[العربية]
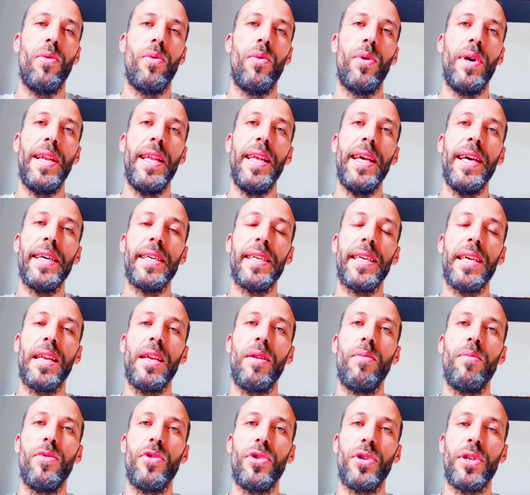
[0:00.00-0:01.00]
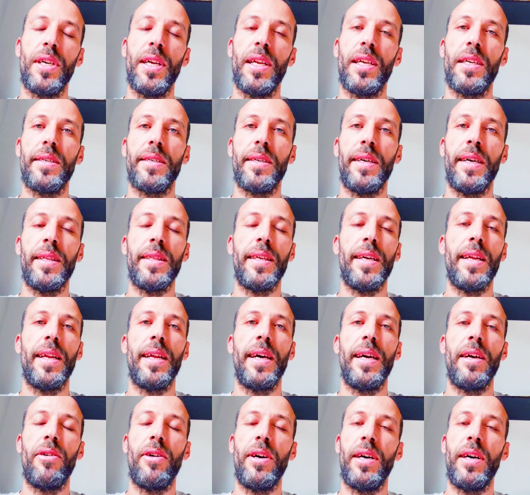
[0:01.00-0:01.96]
ولكن المشكلة الشيطان لا